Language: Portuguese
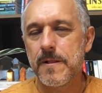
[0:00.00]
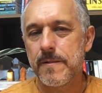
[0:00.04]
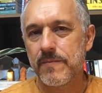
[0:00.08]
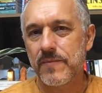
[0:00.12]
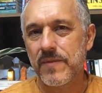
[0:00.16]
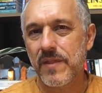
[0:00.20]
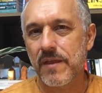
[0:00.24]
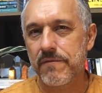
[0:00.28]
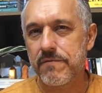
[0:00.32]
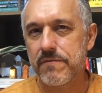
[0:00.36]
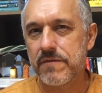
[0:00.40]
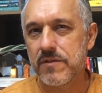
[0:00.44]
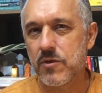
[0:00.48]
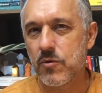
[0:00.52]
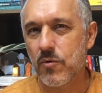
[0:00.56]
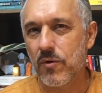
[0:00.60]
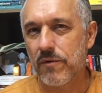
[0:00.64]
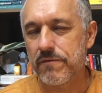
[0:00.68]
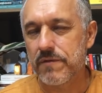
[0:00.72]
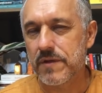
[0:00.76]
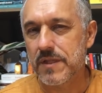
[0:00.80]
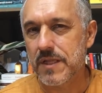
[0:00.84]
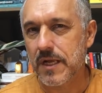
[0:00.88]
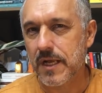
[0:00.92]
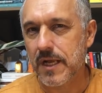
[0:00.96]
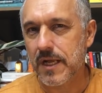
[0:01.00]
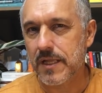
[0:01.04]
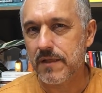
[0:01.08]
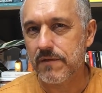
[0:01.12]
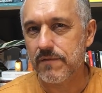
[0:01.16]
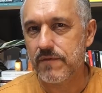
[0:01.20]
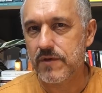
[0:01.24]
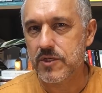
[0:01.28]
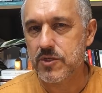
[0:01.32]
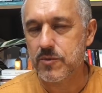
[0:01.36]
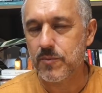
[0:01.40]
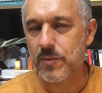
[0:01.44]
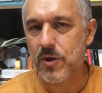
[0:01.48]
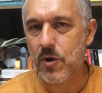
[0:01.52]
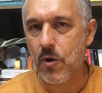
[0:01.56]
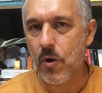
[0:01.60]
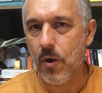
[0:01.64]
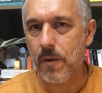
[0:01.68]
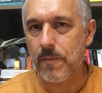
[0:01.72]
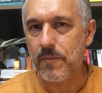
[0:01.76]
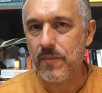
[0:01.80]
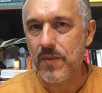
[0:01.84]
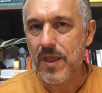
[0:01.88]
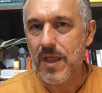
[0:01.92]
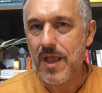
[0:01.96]
da, de uma vida cada vez
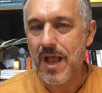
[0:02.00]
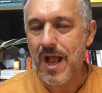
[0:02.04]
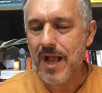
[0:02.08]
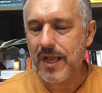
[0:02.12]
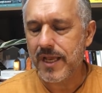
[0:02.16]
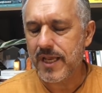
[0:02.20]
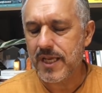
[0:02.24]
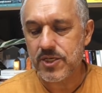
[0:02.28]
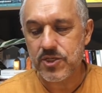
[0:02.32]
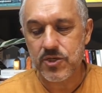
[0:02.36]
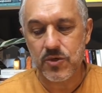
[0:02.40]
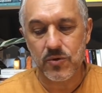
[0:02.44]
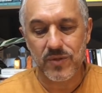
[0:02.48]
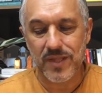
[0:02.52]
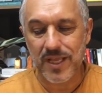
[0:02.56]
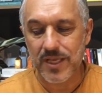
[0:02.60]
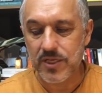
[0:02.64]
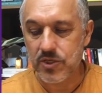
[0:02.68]
melhor. A questão da